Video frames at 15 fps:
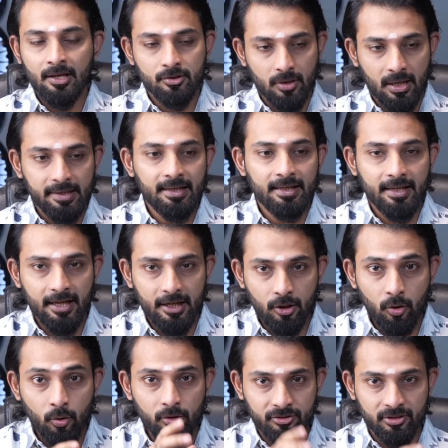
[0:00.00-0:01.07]
ஸோ அதில்
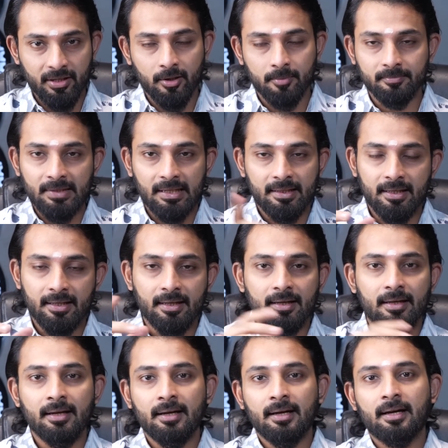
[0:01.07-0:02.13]
ஏதோ ஒரு சங்கம் அந்த
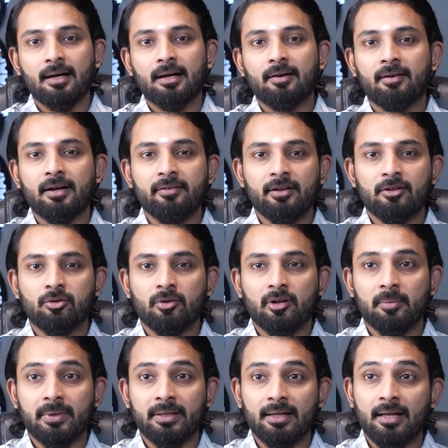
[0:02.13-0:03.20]
வடிவேர்
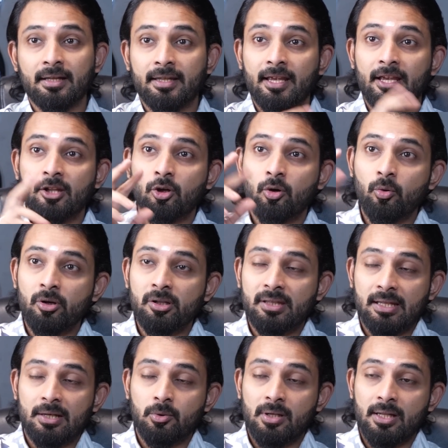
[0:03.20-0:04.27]
சொல்லுவார் பார்த்தீங்களா ஏதோ ஒரு
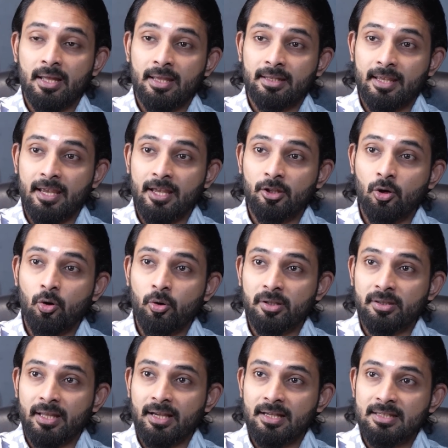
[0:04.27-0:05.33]
தெருவில் ஏதோ ஒரு
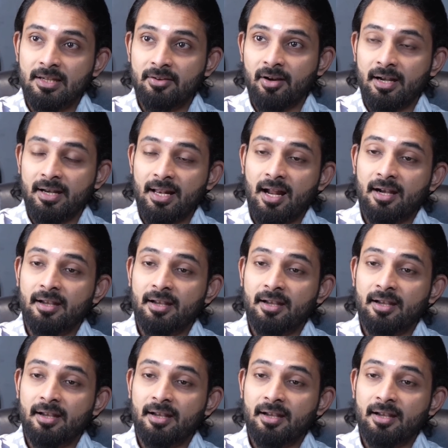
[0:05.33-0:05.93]
தங்கச்சி அவங்க அண்ணனை